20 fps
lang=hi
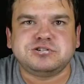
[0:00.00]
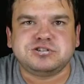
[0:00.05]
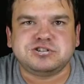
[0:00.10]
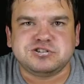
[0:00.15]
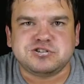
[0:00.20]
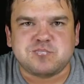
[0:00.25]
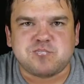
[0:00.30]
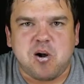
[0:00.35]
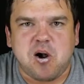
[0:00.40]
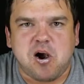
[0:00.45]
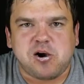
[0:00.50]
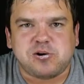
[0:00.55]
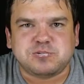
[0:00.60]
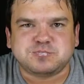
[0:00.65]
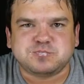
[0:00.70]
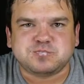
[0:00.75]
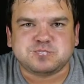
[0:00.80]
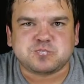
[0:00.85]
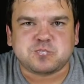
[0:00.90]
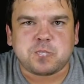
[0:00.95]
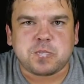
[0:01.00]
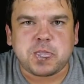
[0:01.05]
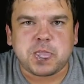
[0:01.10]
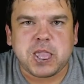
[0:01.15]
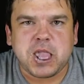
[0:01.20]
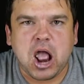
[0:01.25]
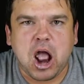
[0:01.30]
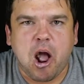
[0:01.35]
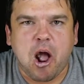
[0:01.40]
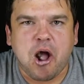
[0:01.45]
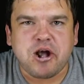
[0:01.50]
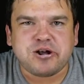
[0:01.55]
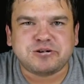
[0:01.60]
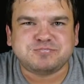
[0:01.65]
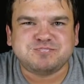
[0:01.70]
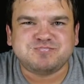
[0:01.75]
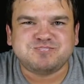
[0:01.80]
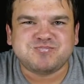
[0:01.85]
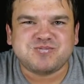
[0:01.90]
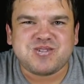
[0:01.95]
या खाने का मुकाबला
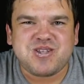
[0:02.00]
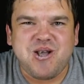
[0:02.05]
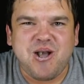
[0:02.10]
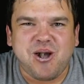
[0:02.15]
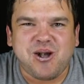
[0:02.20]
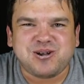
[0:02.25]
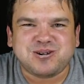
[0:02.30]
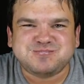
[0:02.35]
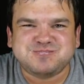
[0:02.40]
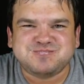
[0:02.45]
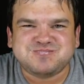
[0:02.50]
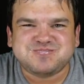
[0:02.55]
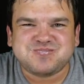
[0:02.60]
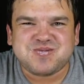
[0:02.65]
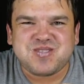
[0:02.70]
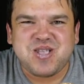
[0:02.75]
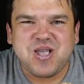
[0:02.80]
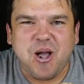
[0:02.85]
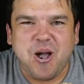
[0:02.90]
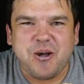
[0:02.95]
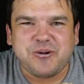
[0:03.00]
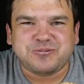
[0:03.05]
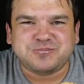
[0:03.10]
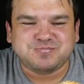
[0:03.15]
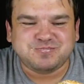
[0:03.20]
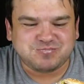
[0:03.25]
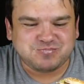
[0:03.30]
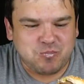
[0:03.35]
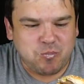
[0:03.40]
सबकी तवज्जो का मरकज बनता था